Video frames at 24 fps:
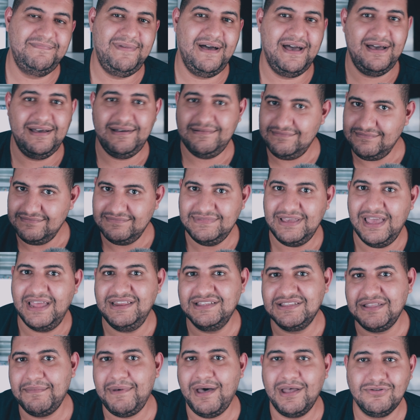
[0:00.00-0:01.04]
بقى
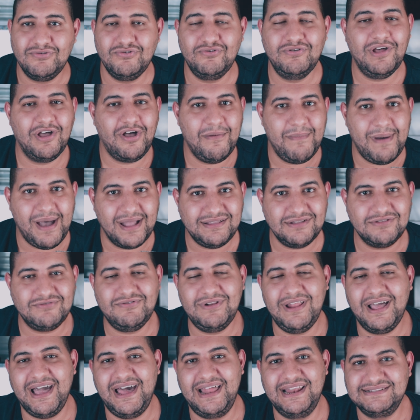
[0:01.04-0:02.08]
يعني طبعته لك وبعته
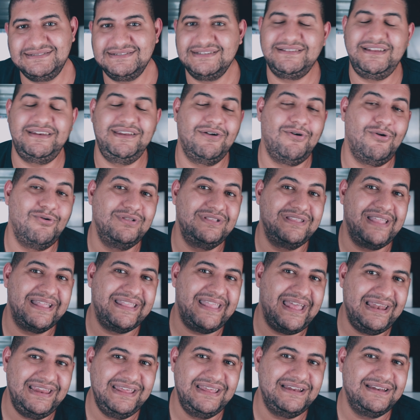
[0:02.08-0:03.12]
لك على اساس ان يكون ده
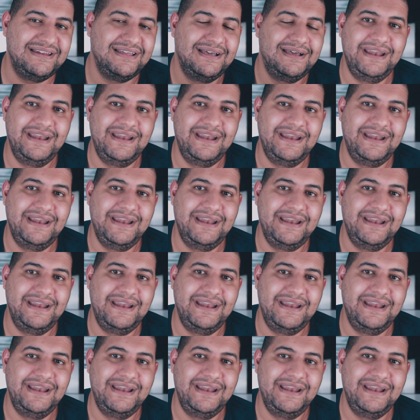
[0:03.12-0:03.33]
دليل